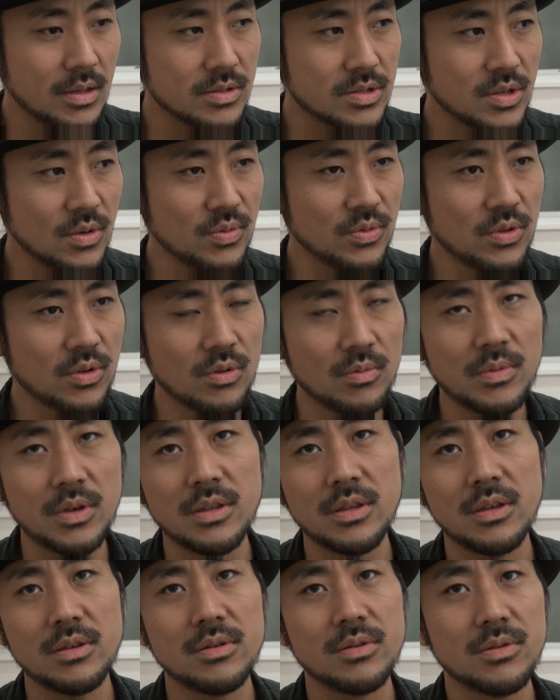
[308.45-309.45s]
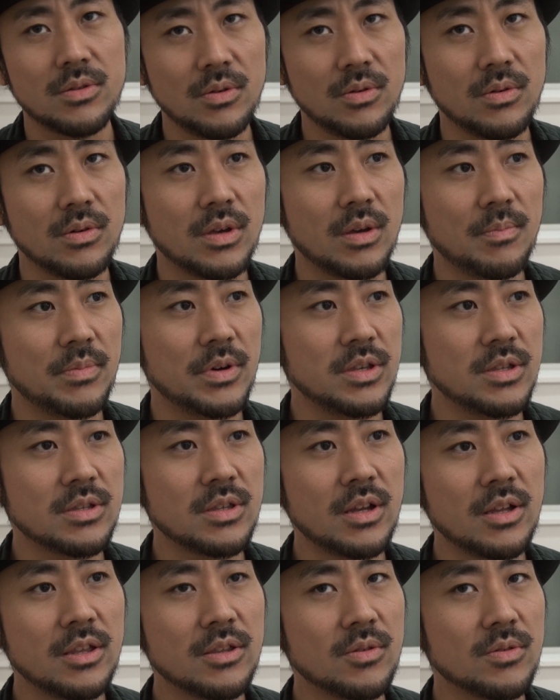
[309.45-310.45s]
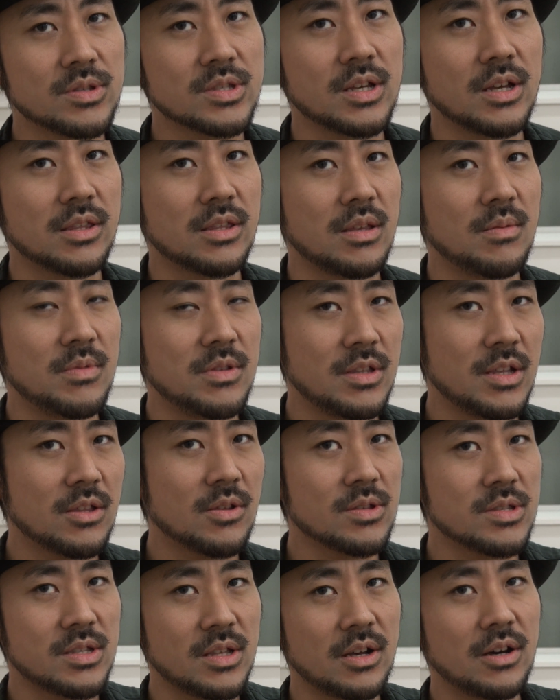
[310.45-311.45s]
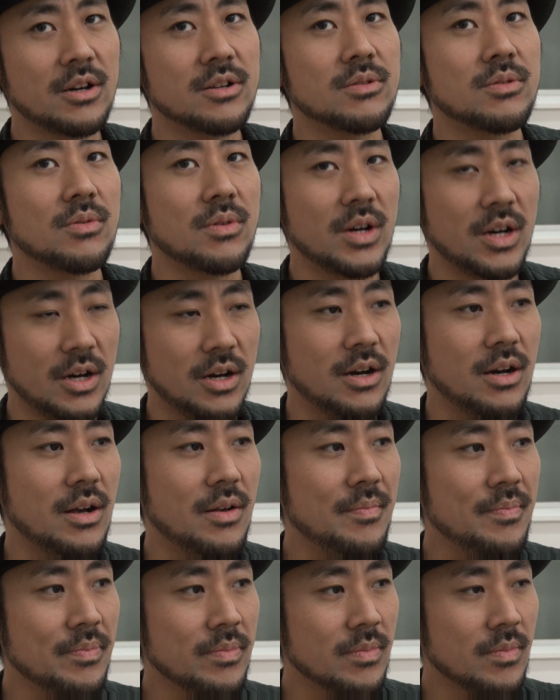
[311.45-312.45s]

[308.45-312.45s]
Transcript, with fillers: ソフトの面でいうとやっぱインターネットを使ってみんなとつながるとか、